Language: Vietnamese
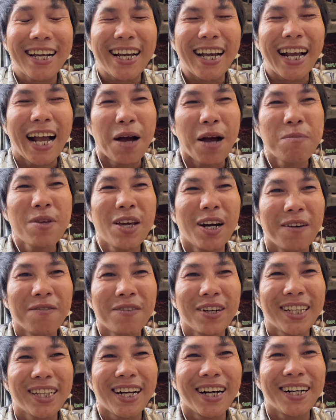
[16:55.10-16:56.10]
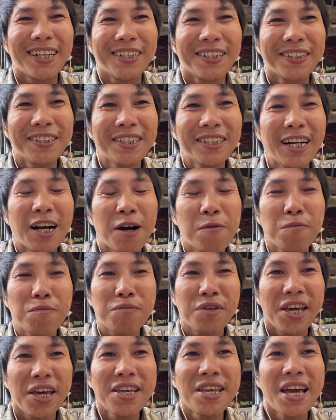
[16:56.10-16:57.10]
cảm nhận và tận hưởng không
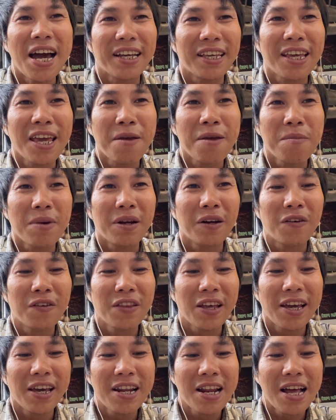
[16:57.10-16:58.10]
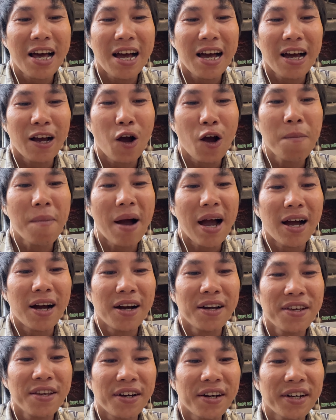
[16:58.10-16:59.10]
dễ dàng gì mình có thể là có mặt
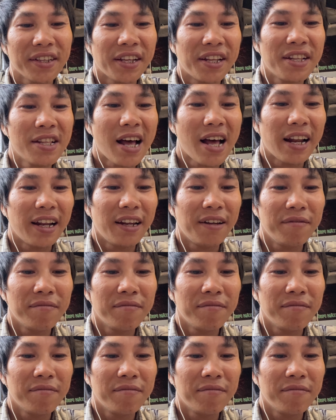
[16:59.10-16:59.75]
ở những cái tỉnh thành